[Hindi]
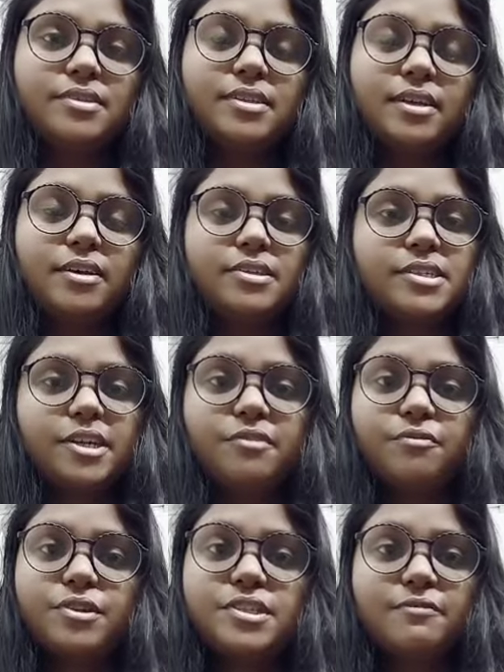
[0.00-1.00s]
स्टडी
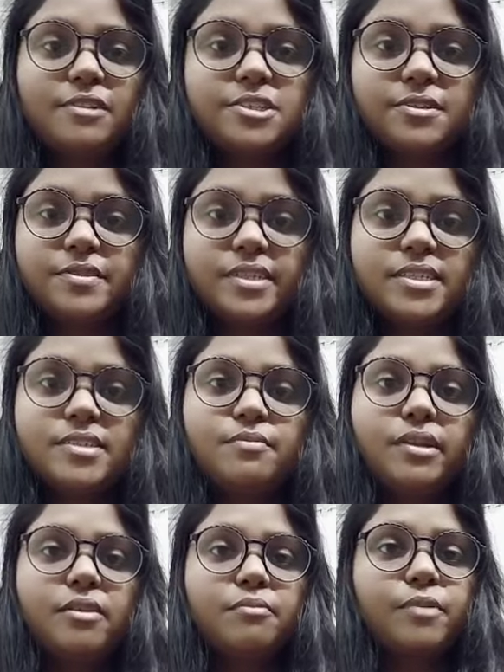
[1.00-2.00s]
फॉर सिविल सर्विसेज
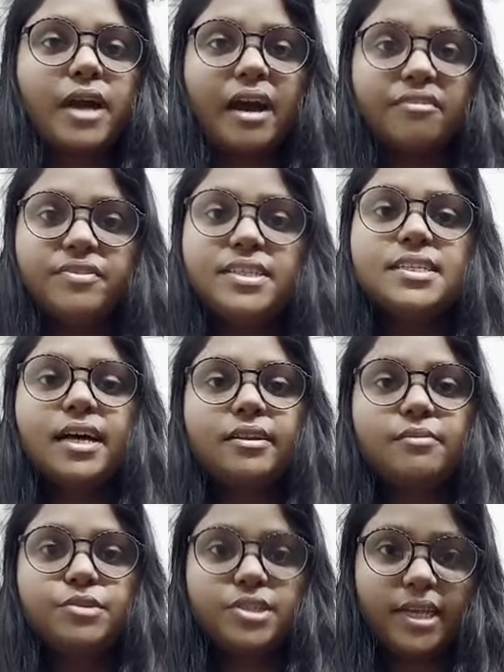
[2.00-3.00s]
मतलब काफ़ी ज़्यादा
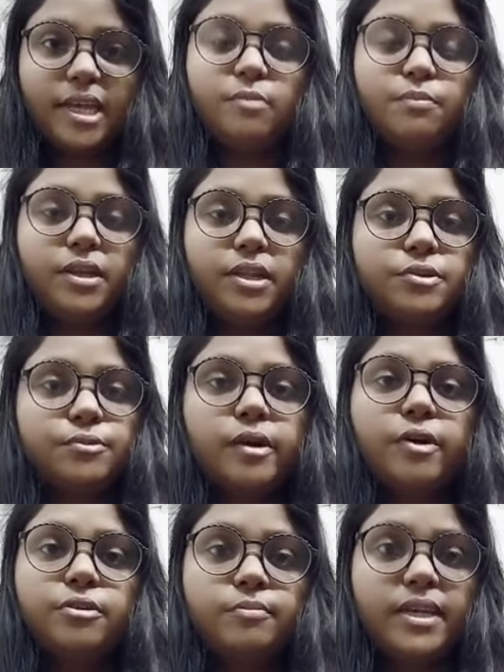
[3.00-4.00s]
मुझे हेल्प मिली थ्रू
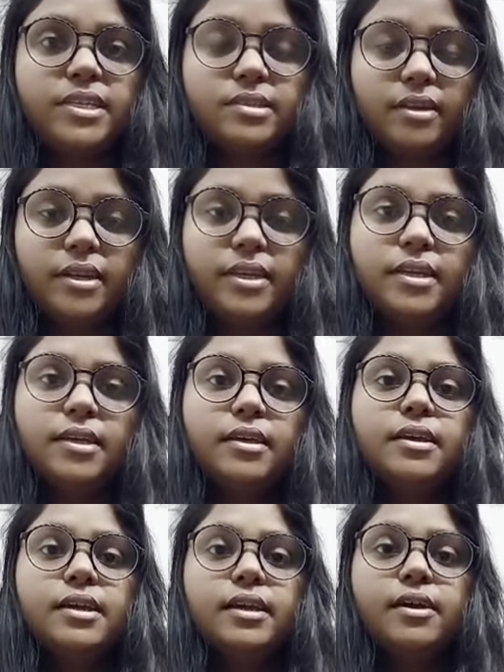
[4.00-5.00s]
आउट माई जर्नी
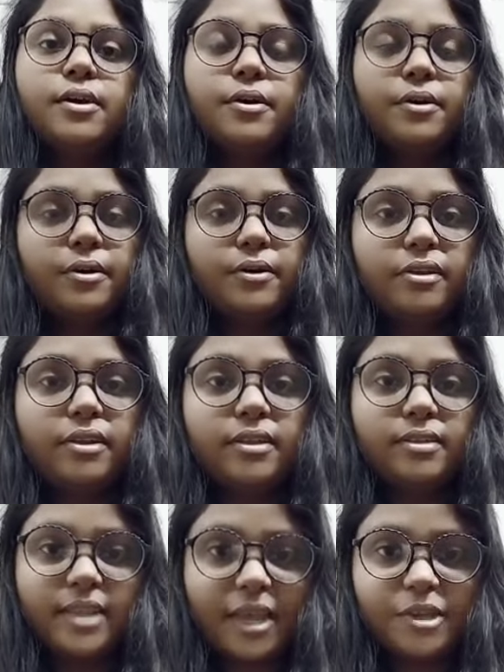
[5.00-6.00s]
और
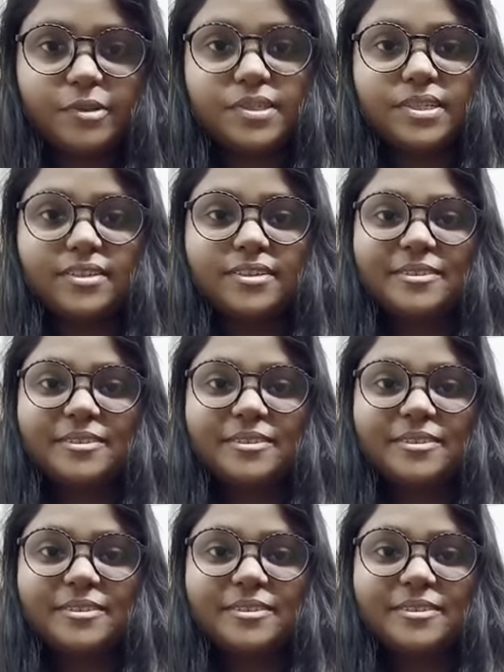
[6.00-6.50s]
थैंक यू सर